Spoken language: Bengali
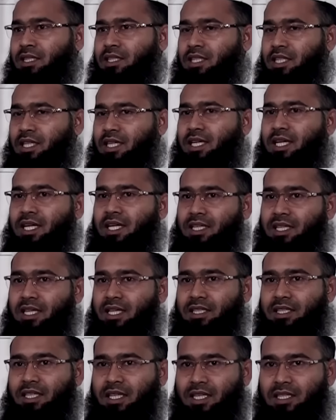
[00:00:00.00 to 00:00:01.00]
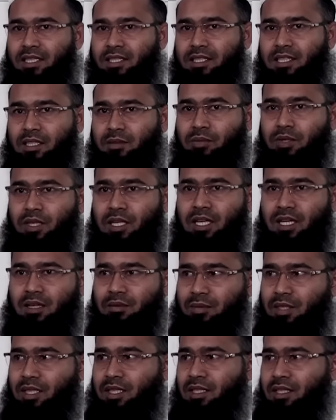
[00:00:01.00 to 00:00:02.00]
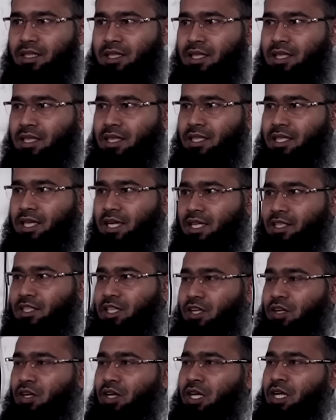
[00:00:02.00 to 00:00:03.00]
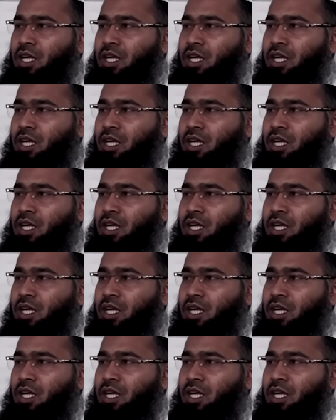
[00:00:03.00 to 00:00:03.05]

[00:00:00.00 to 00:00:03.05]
শিখিয়ে দিয়েছিলেন জিবরুল আমিন সেটা ছিল